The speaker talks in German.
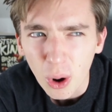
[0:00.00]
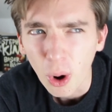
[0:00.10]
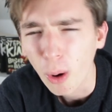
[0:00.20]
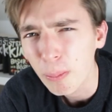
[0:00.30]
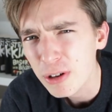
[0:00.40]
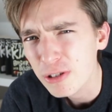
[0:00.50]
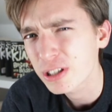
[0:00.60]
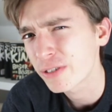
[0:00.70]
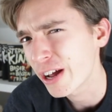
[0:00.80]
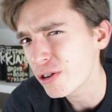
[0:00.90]
ob es
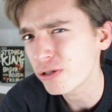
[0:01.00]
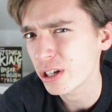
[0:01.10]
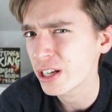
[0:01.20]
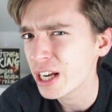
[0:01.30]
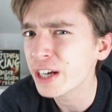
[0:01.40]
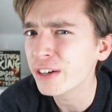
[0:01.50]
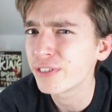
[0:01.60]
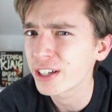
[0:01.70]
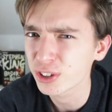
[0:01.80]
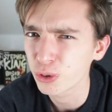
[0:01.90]
eventuell
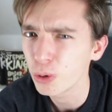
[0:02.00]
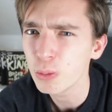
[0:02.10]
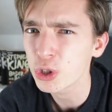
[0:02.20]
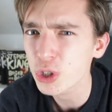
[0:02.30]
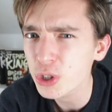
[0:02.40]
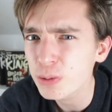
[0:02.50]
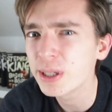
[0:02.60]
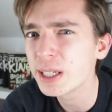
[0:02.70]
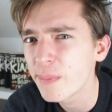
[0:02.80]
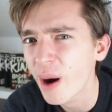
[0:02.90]
irgendwas Komisches
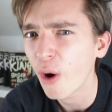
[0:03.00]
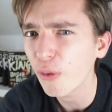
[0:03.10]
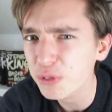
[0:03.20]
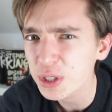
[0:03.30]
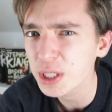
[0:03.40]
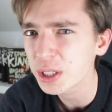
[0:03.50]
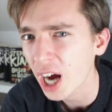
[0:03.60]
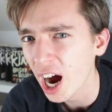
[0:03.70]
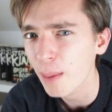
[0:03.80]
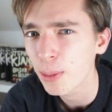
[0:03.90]
mit dem auf sich
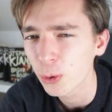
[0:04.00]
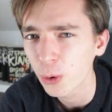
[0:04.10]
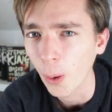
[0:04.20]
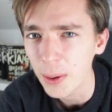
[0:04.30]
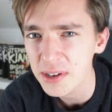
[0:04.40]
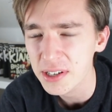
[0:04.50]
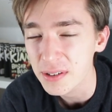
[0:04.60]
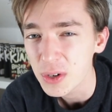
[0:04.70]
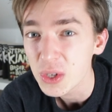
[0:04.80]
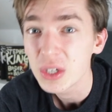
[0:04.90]
haben könnte.
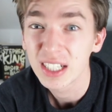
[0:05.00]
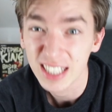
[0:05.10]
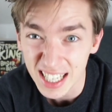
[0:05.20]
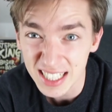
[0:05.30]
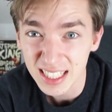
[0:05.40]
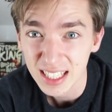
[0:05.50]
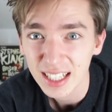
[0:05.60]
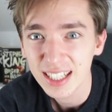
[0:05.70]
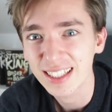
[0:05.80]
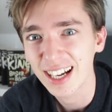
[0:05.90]
Das
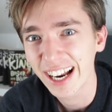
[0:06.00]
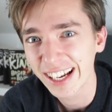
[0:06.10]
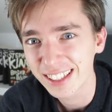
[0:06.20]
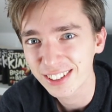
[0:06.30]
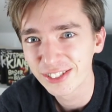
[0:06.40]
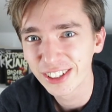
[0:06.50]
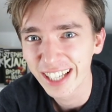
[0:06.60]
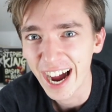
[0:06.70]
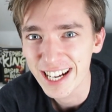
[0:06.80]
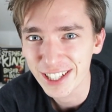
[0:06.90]
ist allerdings nur
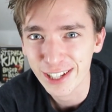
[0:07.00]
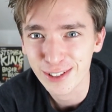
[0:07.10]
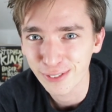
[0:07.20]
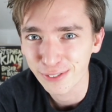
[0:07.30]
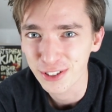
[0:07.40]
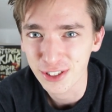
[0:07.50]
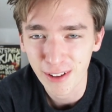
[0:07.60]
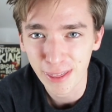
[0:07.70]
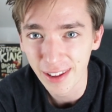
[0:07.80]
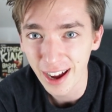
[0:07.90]
die Einschätzung von
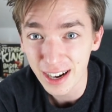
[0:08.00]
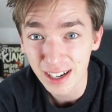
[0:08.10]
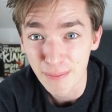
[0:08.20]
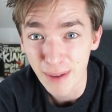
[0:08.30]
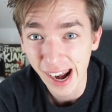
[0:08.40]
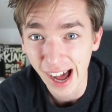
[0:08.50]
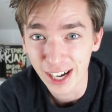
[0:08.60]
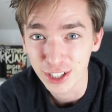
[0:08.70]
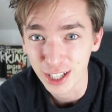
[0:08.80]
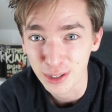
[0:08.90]
Jonathan Harker. Meine
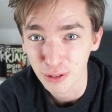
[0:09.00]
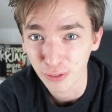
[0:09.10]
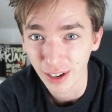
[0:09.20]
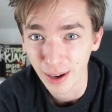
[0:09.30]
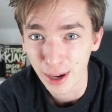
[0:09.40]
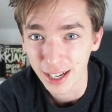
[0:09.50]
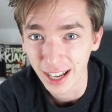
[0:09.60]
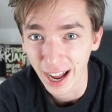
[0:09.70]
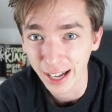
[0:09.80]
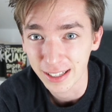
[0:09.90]
Einschätzung war bei den
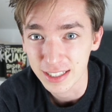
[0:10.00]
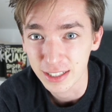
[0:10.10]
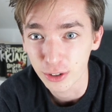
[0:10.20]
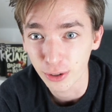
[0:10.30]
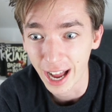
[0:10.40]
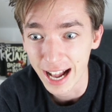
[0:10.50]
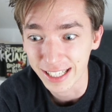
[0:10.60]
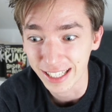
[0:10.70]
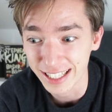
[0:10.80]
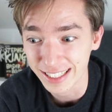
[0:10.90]
Ereignissen, Junge,
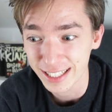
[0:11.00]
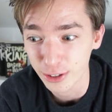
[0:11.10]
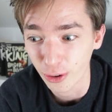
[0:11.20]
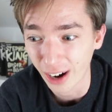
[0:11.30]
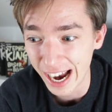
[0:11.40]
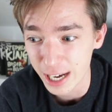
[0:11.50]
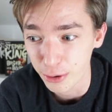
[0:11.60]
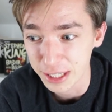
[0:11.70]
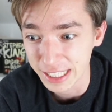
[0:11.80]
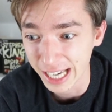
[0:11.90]
Alter, das sind doch
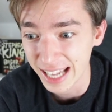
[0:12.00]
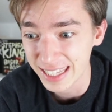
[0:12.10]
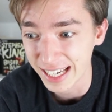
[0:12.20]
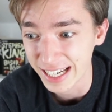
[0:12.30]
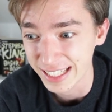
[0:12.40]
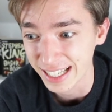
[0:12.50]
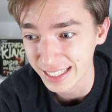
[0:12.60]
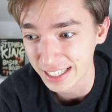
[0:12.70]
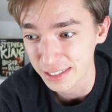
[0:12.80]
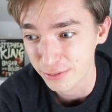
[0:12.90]
eindeutige Anzeichen, dass
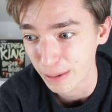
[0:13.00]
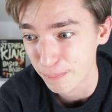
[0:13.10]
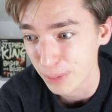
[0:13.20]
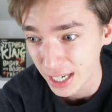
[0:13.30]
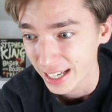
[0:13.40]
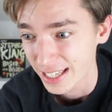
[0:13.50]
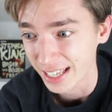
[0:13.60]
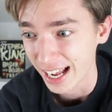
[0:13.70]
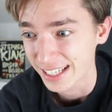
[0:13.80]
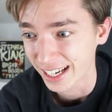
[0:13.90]
das ein Vampir ist,
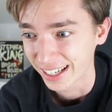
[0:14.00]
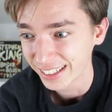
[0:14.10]
Alter.